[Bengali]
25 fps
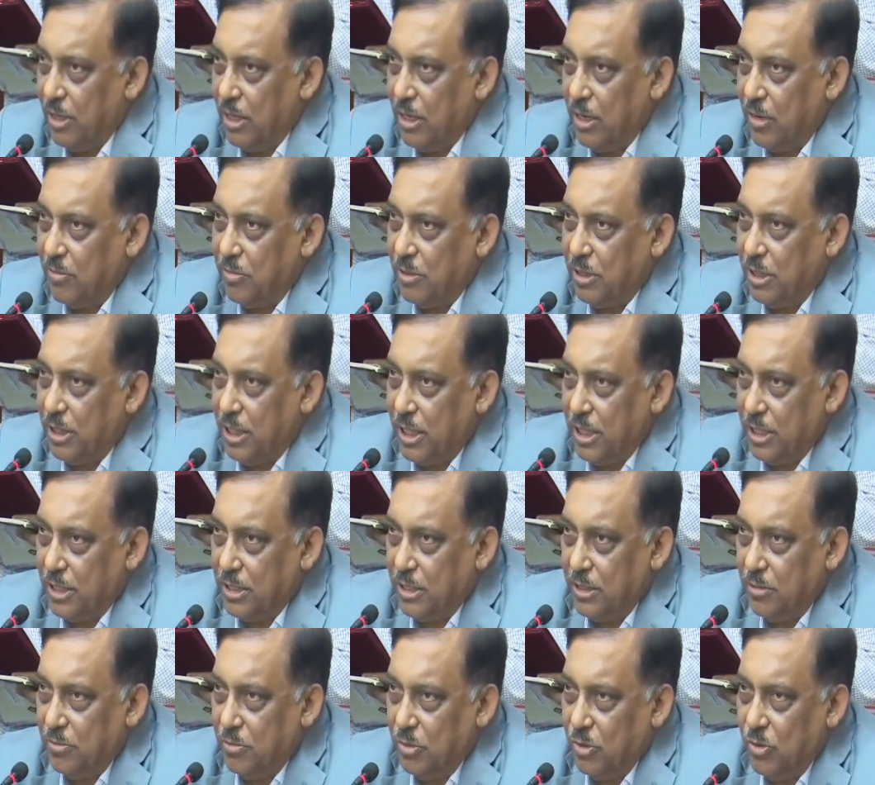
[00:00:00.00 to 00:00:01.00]
ভাইয়েরা আপনারা
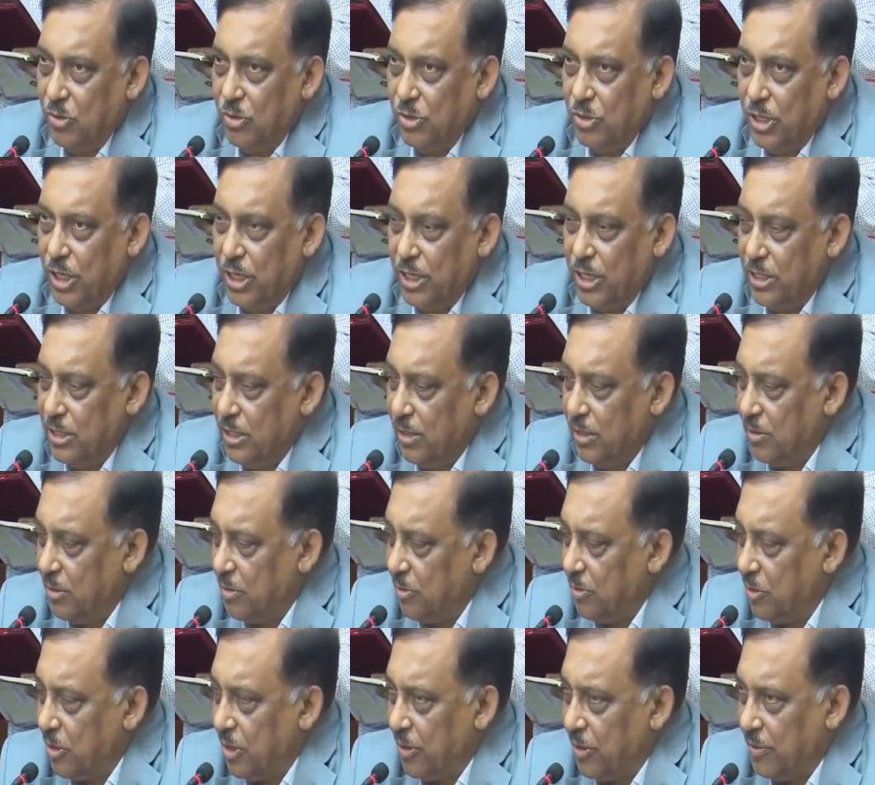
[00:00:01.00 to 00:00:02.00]
দেখেছেন বহু চ্যালেঞ্জ আমরা
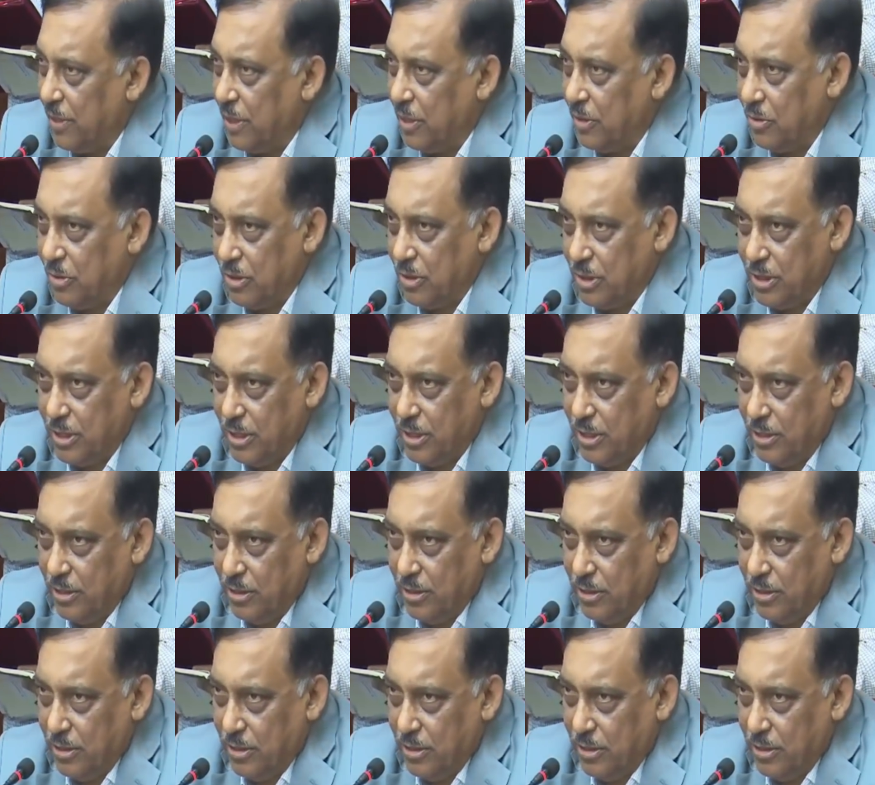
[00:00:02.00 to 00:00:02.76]
মোকাবেলা করেছি